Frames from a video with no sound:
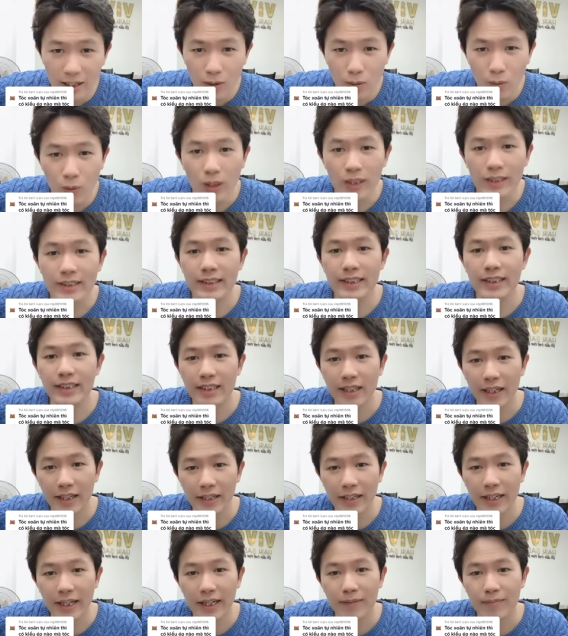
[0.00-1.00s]
huống chi là
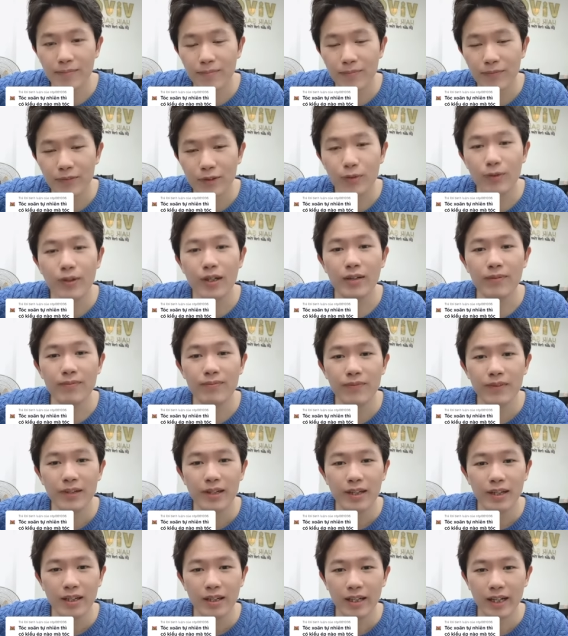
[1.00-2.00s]
anh em đúng không
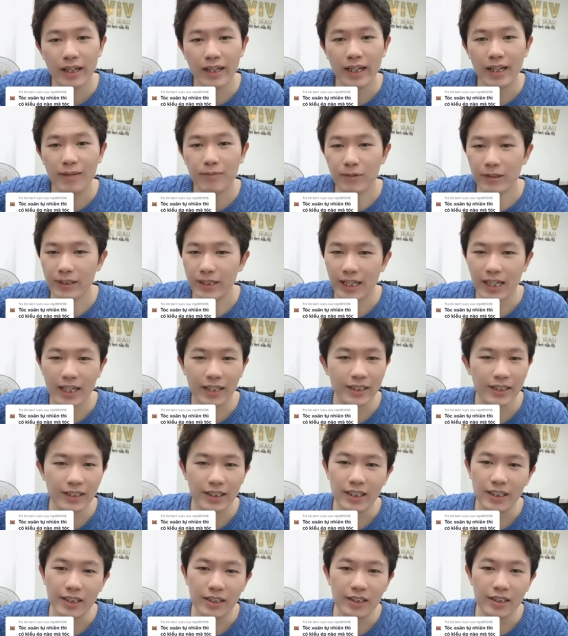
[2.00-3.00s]
anh em ở nhà
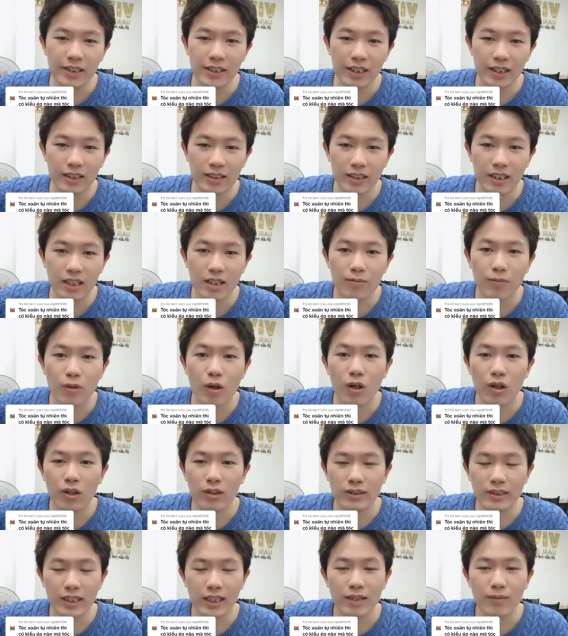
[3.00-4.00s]
thì gần như là rất là
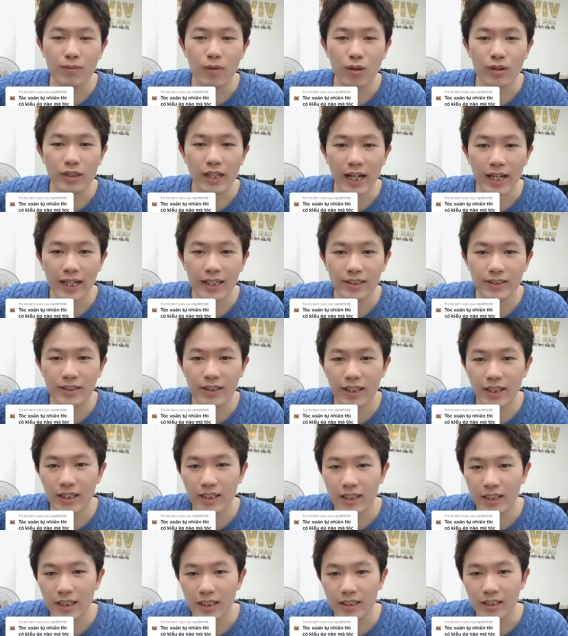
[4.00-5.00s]
bó dễ là bó tay cho
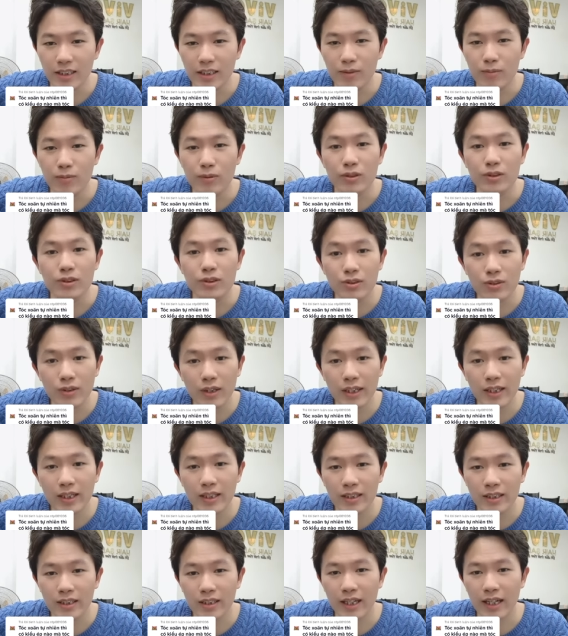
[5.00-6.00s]
nên là gần như là buông xuôi
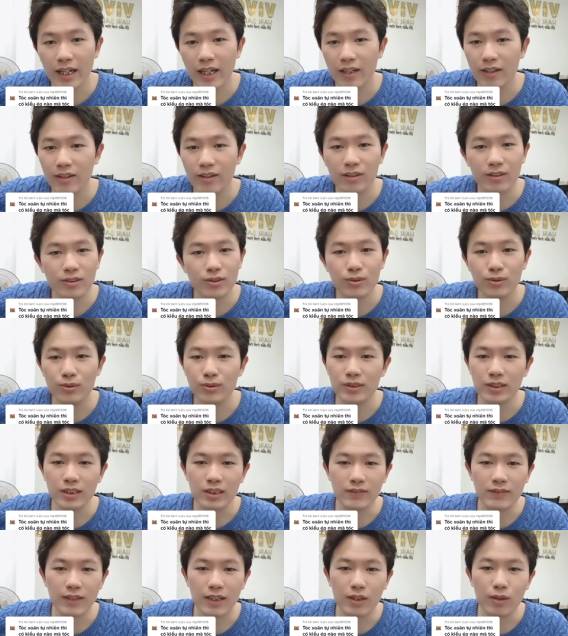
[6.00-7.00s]
cứ để nó xù
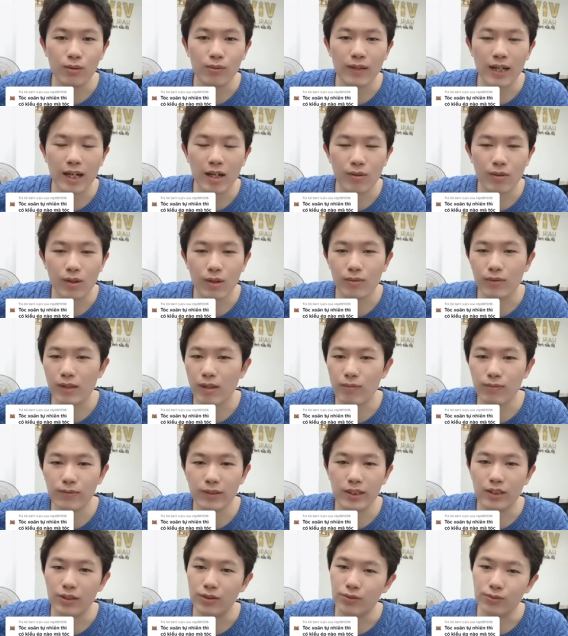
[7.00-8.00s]
xì vậy lúc nào đầu
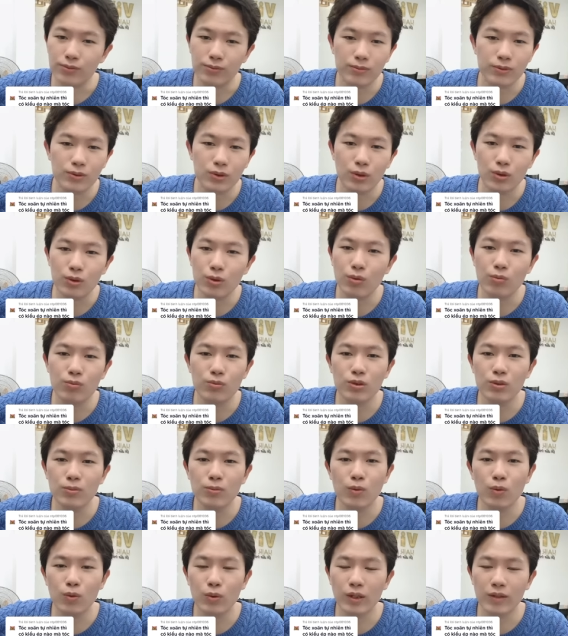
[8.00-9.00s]
tóc nhìn cũng rối tung
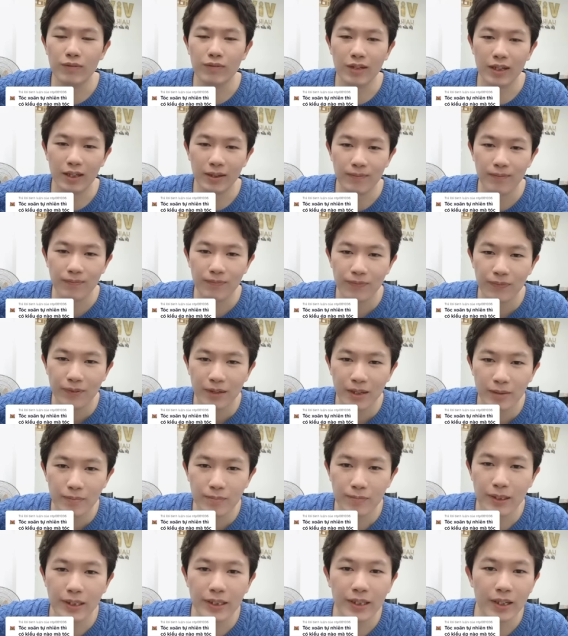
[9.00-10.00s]
rối mù như vậy
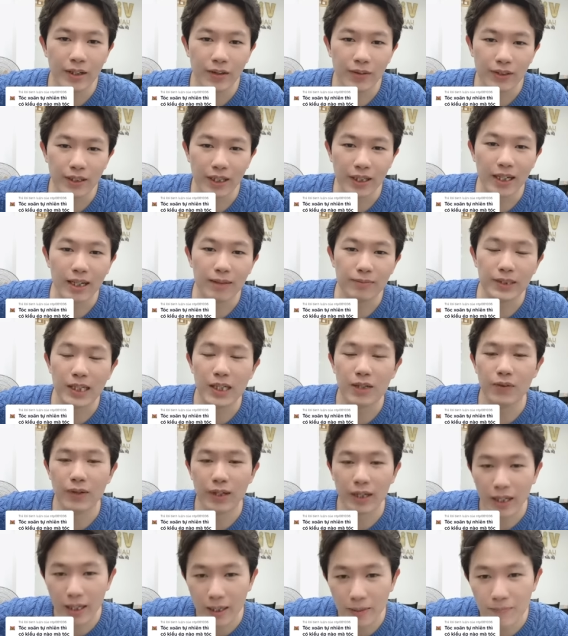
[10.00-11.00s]
mình hiểu được cái cảm giác
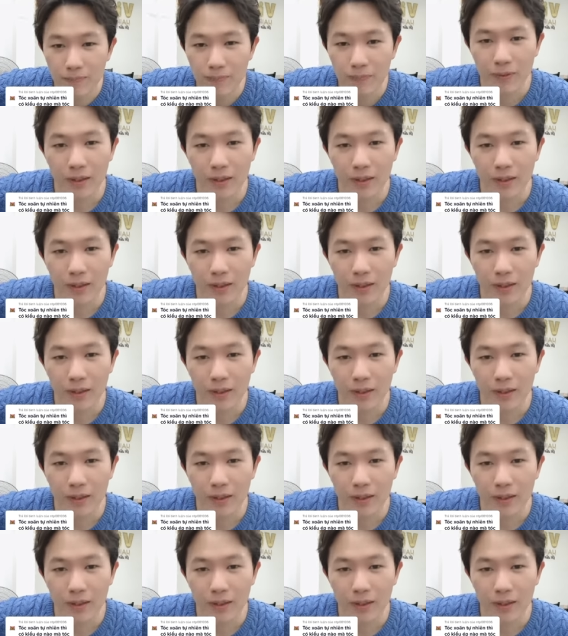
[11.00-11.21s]
của anh em